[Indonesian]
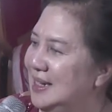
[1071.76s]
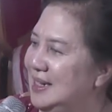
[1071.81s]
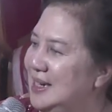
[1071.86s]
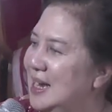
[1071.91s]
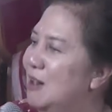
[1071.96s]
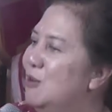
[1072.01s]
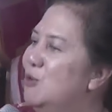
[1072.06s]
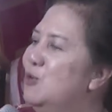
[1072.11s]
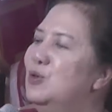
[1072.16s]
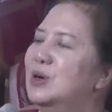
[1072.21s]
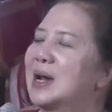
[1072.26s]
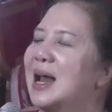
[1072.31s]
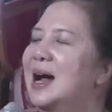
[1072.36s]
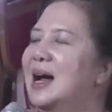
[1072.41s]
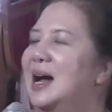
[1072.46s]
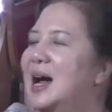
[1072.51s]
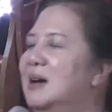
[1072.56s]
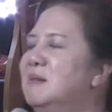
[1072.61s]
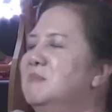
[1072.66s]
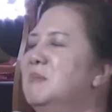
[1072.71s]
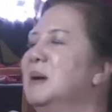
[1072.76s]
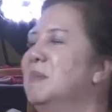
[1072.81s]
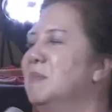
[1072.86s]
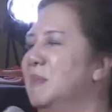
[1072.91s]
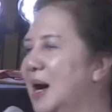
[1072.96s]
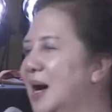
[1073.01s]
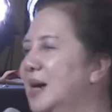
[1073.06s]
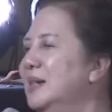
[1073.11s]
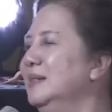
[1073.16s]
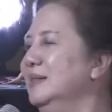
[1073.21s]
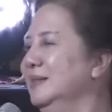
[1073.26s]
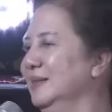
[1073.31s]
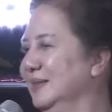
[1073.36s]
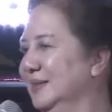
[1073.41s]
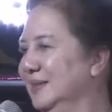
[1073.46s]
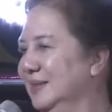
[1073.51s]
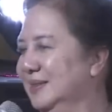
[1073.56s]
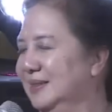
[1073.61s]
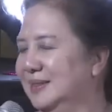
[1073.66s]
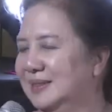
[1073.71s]
Yang urakan memang.
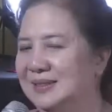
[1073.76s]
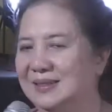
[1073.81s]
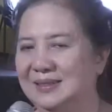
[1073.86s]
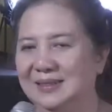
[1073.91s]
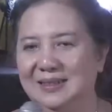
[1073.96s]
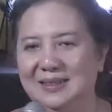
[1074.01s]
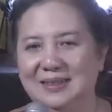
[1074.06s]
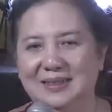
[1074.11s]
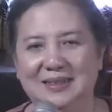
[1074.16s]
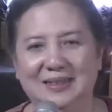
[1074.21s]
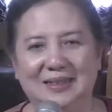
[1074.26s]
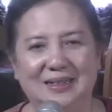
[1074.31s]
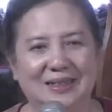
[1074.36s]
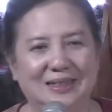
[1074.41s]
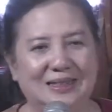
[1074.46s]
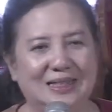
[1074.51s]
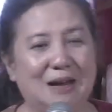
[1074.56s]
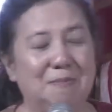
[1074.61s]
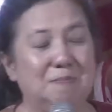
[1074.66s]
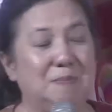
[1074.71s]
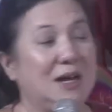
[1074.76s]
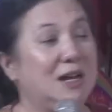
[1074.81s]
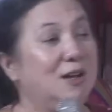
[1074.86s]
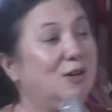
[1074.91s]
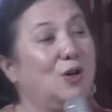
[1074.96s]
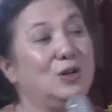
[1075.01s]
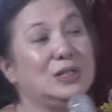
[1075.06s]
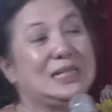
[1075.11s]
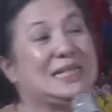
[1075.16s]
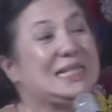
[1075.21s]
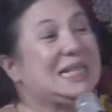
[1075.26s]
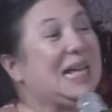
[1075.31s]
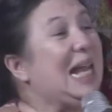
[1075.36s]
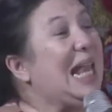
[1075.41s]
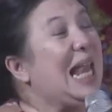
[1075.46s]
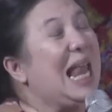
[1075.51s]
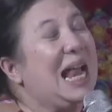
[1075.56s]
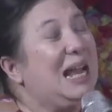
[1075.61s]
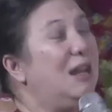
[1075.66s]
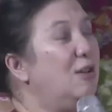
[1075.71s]
Tapi engkau
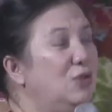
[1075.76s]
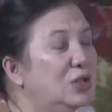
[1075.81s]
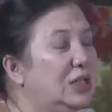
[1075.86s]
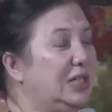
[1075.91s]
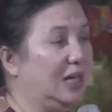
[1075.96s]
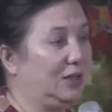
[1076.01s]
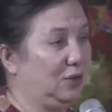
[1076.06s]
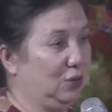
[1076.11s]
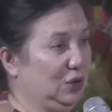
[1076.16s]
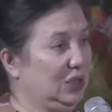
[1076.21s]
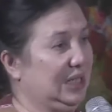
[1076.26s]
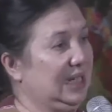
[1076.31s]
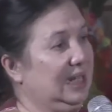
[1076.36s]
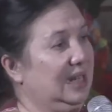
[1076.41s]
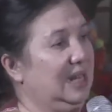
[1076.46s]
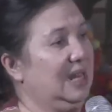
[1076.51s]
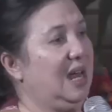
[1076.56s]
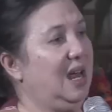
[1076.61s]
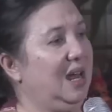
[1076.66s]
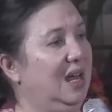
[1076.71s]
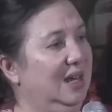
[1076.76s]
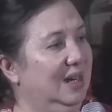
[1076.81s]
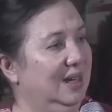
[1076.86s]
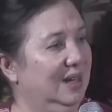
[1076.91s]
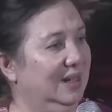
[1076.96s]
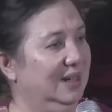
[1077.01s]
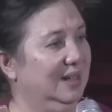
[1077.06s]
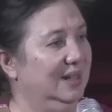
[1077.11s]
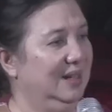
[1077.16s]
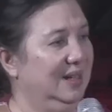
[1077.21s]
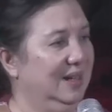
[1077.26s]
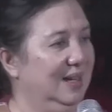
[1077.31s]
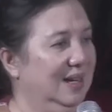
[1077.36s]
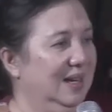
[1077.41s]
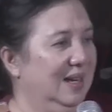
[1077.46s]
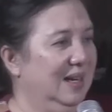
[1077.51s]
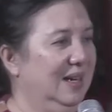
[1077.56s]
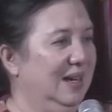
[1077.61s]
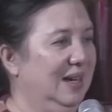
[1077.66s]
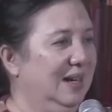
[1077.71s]
selalu jatuh cinta.
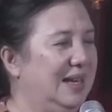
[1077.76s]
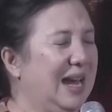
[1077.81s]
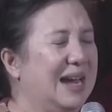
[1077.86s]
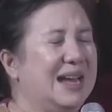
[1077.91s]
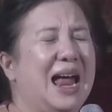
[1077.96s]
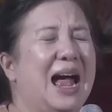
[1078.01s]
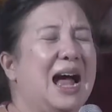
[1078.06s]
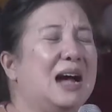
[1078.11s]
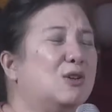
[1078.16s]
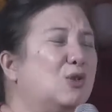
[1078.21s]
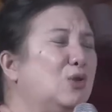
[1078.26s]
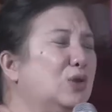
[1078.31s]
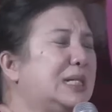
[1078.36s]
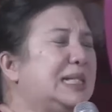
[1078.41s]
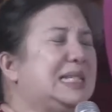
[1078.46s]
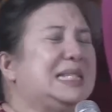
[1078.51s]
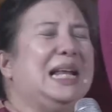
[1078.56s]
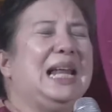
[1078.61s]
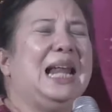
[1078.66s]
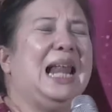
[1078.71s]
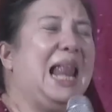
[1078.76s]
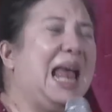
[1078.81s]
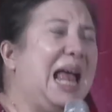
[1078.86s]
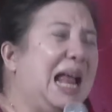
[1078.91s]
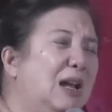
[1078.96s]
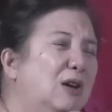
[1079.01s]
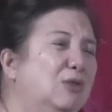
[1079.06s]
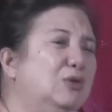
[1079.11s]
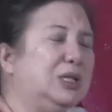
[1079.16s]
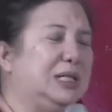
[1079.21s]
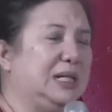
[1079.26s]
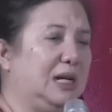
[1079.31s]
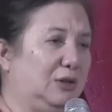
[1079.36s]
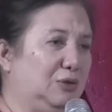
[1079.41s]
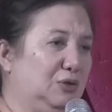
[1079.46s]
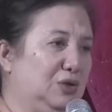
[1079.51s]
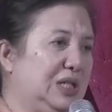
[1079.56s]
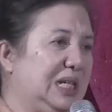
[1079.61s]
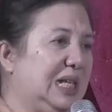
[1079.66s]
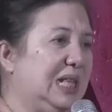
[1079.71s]
Dan aku selalu
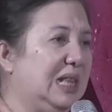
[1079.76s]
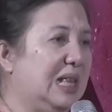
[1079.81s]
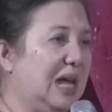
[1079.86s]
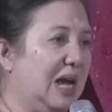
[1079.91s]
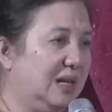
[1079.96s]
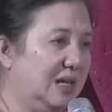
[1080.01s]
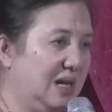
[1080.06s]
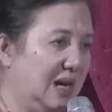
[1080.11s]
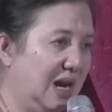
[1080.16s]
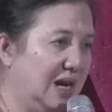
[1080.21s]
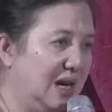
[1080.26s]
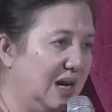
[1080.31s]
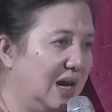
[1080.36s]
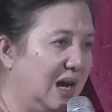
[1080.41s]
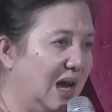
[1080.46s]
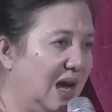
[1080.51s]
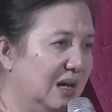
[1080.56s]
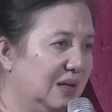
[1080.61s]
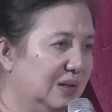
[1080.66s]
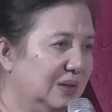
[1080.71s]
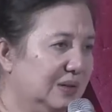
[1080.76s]
jatuh cinta dengan engkau.